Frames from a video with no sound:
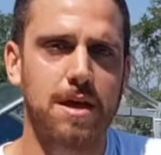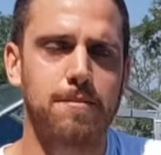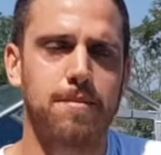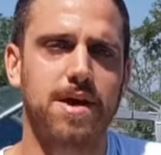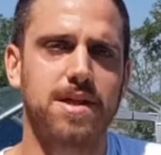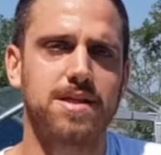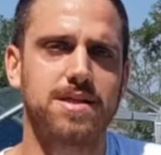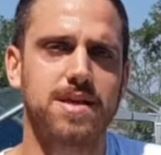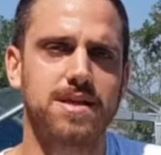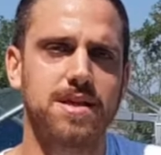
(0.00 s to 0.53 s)

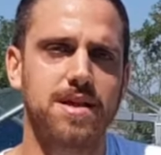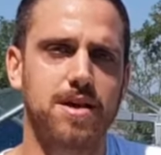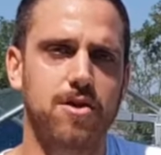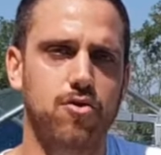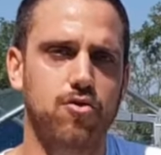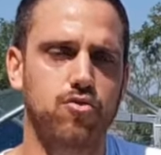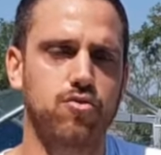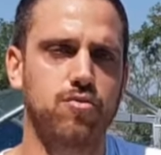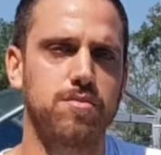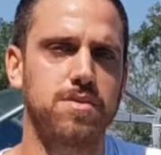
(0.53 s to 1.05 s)
mantenere
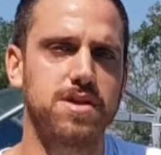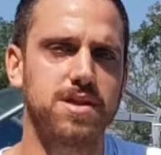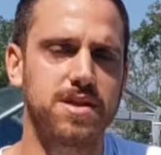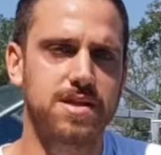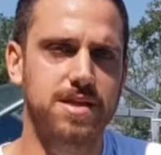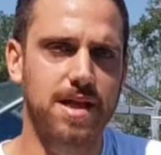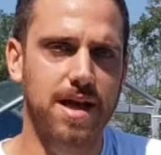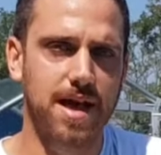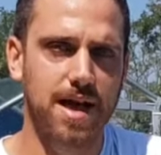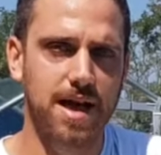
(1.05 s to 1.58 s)

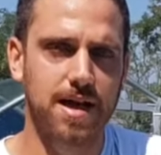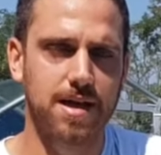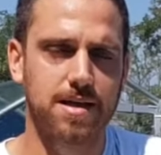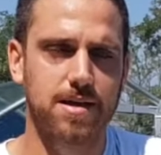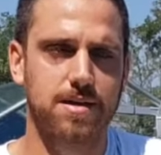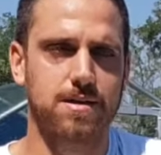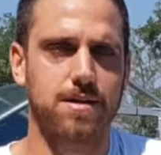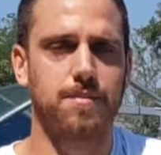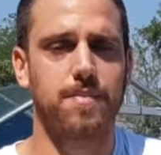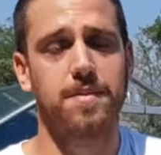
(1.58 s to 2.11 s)
un'umidità,
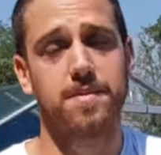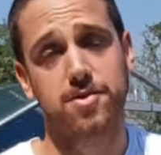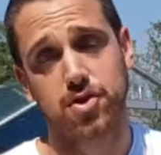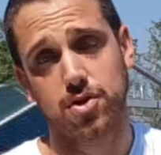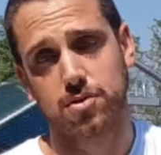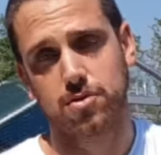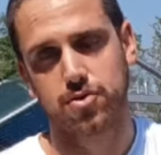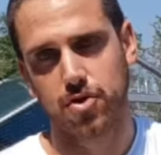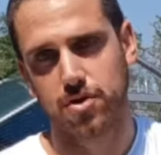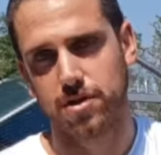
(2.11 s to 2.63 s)
nei primi
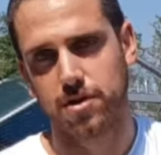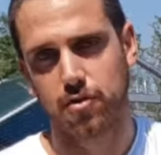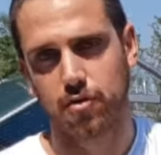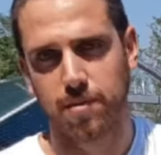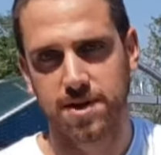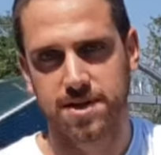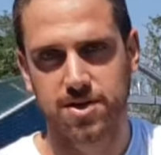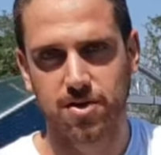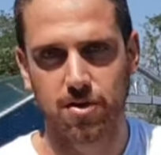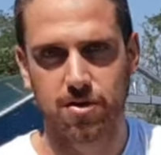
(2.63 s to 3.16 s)
18 giorni di
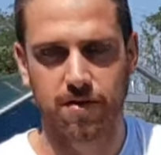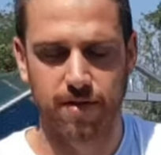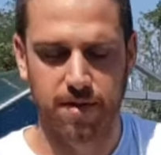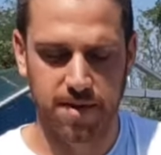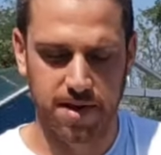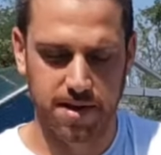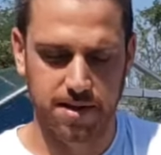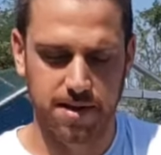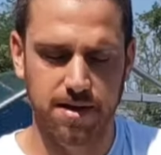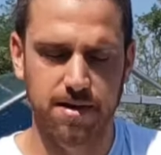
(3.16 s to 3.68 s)
incubazione
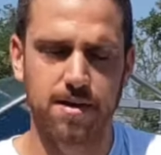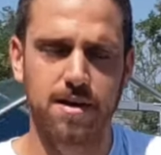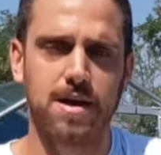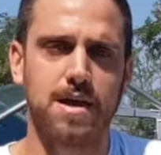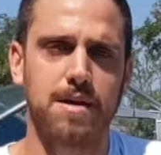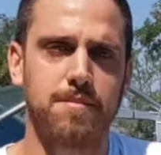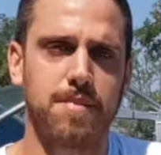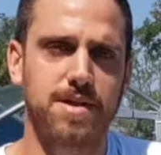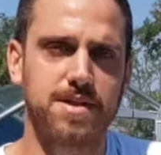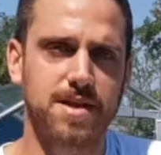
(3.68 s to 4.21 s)
ovviamente,
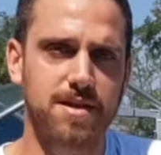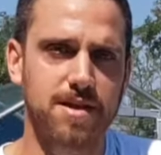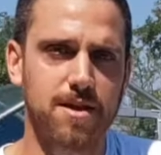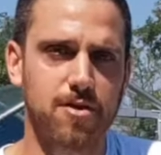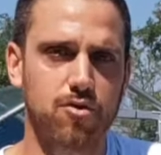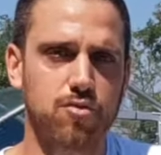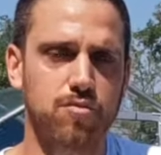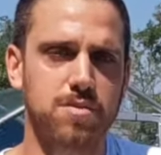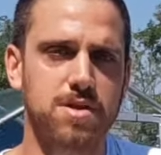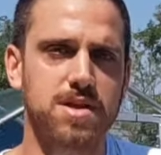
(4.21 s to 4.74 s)
mantenere
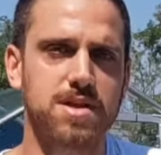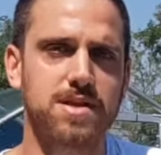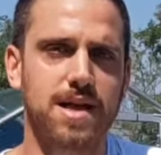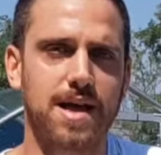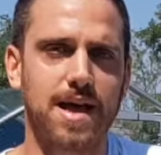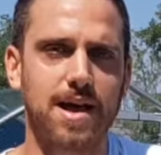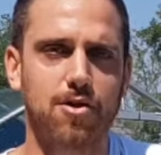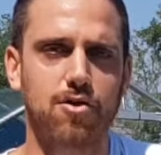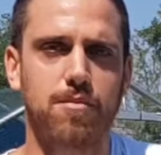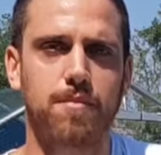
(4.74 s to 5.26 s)

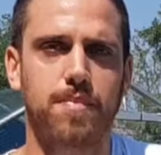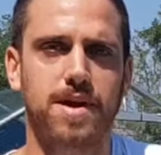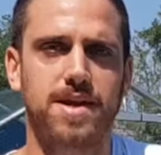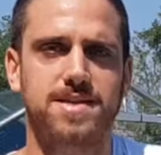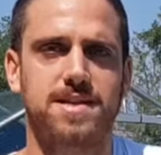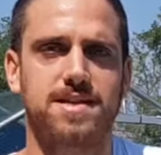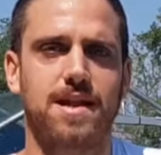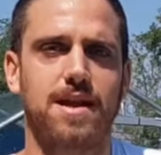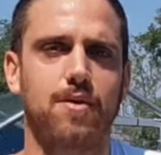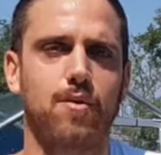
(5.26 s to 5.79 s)
un'umidità
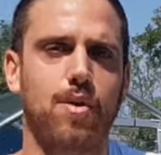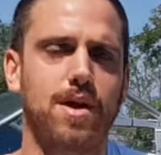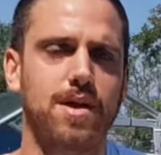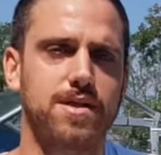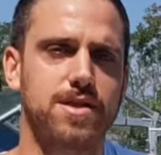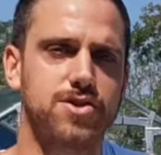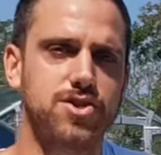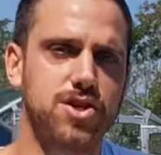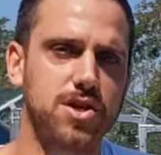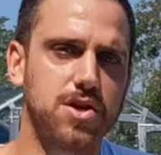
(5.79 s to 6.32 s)
compresa tra il
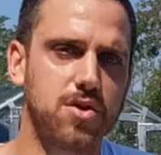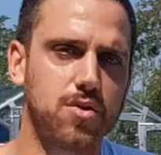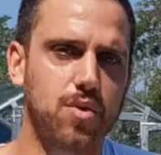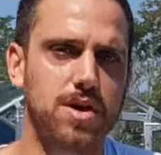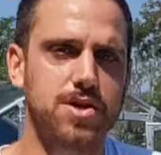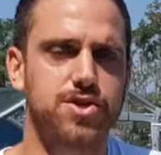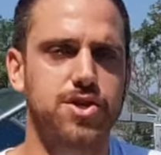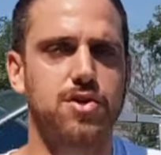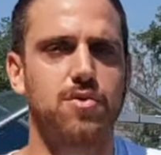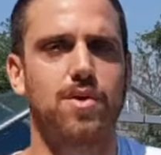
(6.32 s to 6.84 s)
45 e
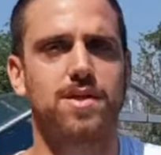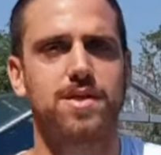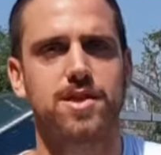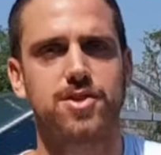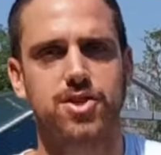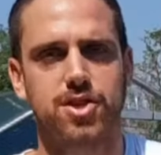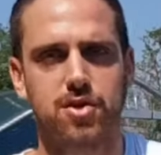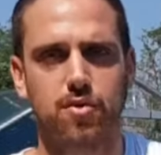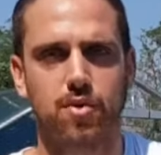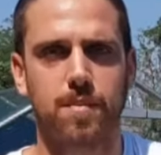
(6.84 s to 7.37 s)
il
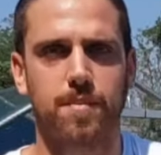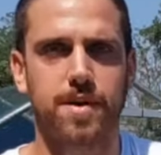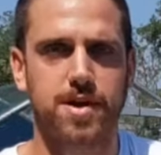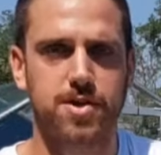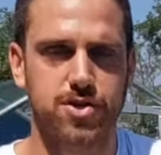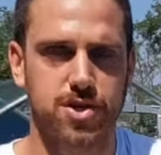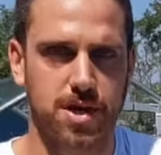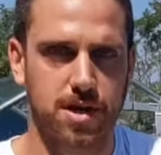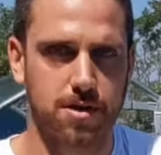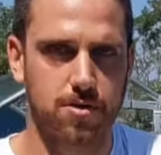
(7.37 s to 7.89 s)

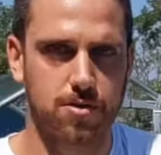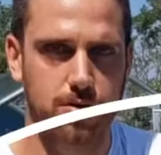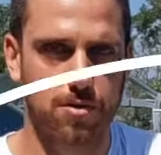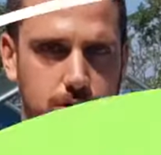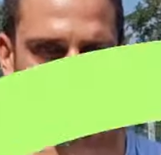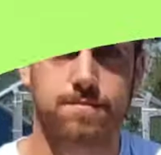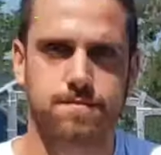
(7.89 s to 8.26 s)
55%.